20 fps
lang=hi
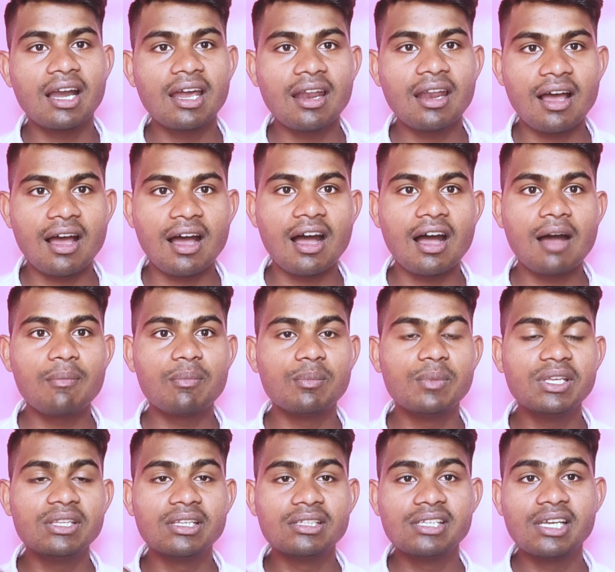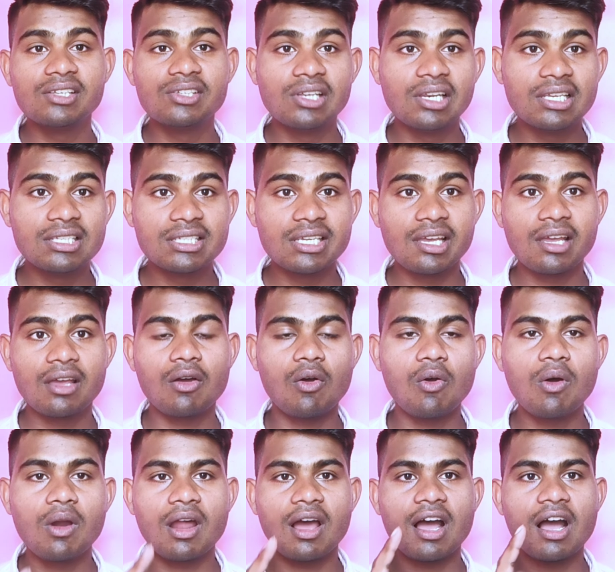अगर आप भी दतिया जिले से हैं
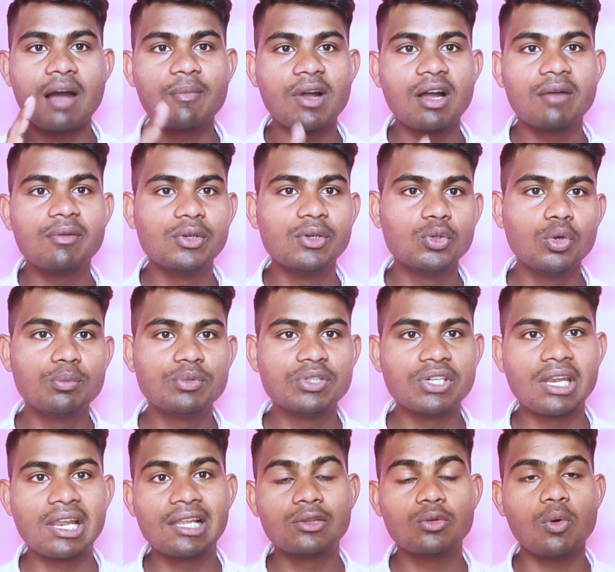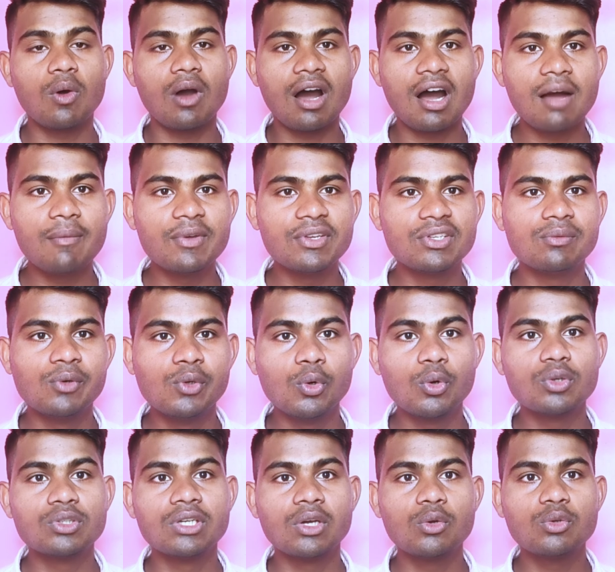और आपका भी यूट्यूब चैनल है तो आप इस
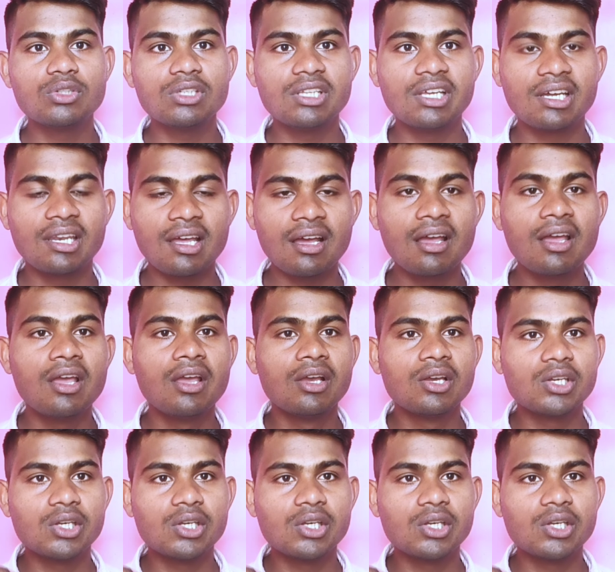वीडियो को जरूर से देखना